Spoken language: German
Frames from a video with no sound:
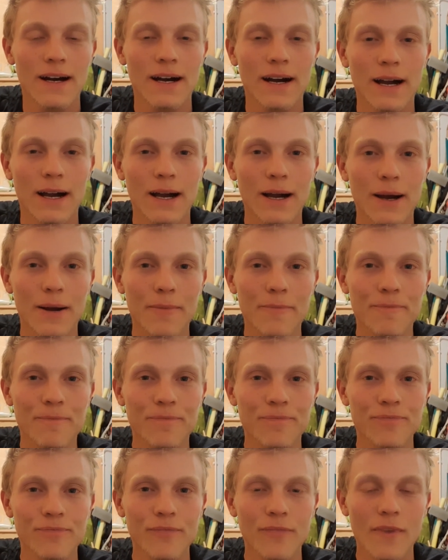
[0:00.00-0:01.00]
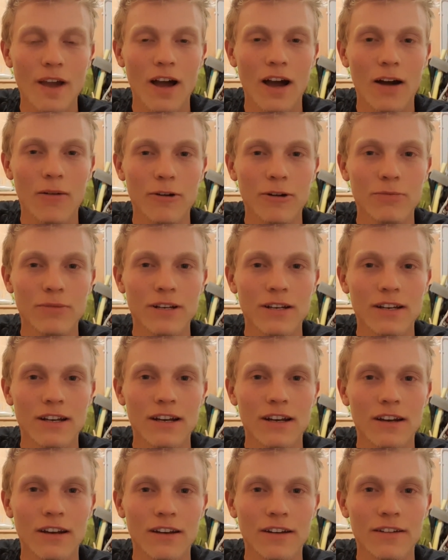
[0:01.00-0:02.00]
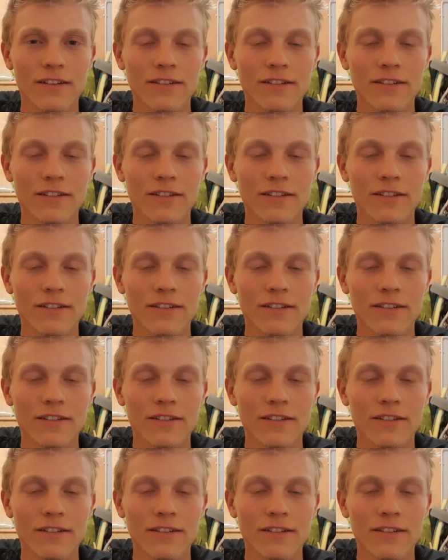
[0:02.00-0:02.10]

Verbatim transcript: Ähm, aber bin dann